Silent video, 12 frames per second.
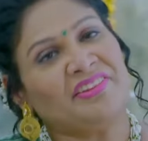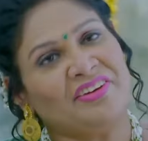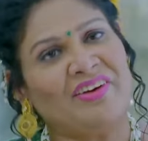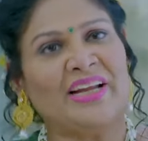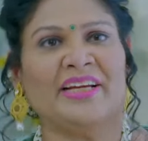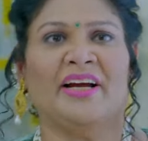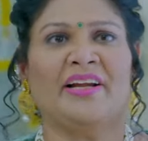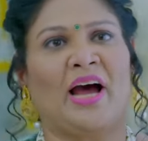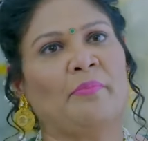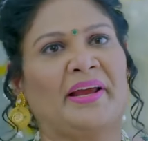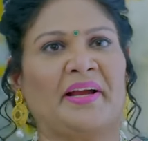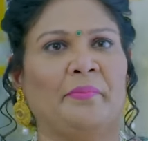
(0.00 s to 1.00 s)
أنا غلطت
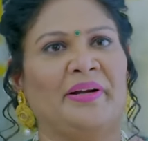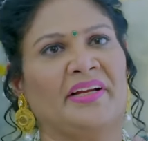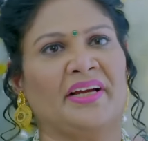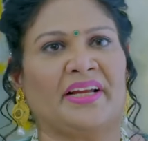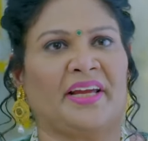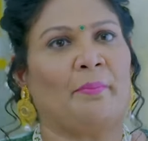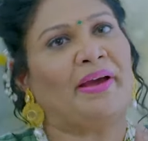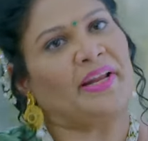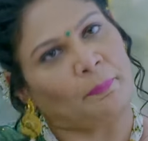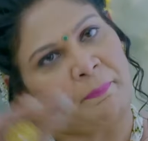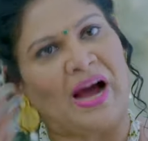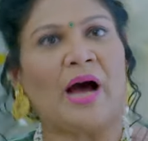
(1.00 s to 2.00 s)
لما جبت رسامة
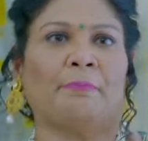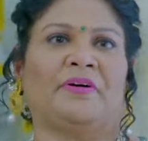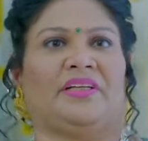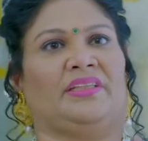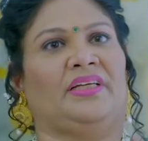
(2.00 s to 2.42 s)
الحنة ومدحت